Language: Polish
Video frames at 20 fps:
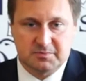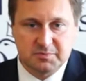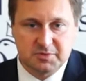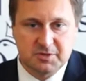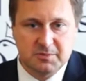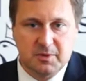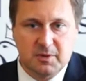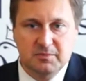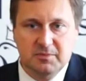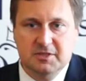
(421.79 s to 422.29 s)

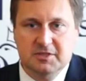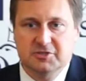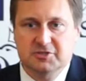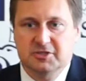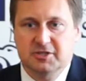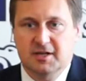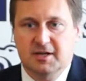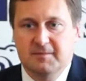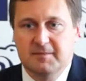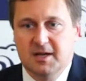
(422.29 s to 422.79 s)
Przypomnę,
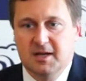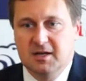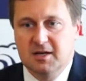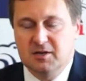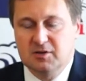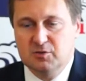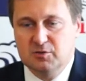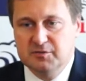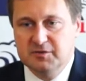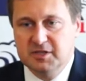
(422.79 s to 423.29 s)
że
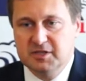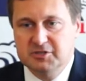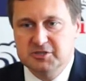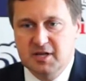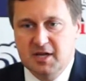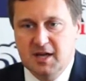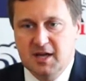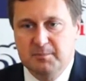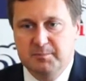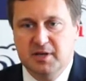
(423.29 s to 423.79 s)
również
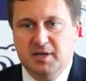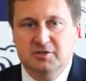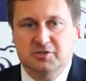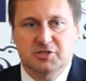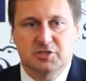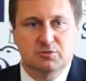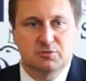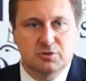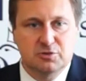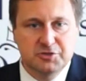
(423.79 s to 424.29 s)

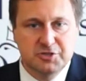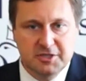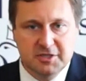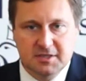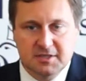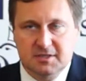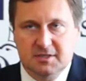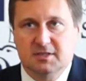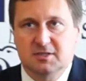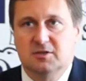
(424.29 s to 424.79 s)
pierwsze
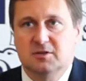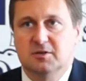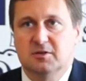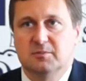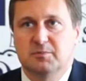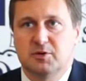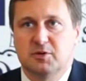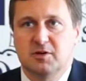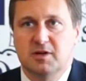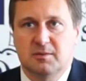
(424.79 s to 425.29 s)
urodziny tego
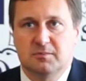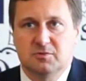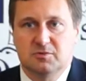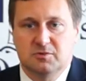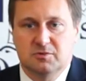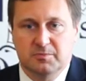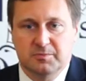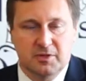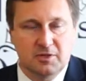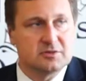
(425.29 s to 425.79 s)
programu
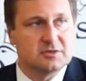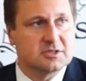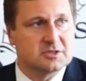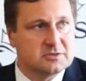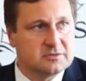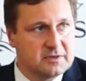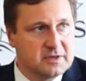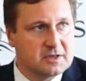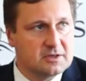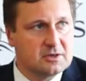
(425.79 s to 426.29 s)

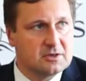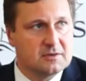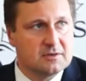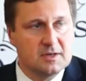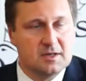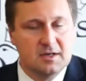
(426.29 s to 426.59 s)
pilotażowego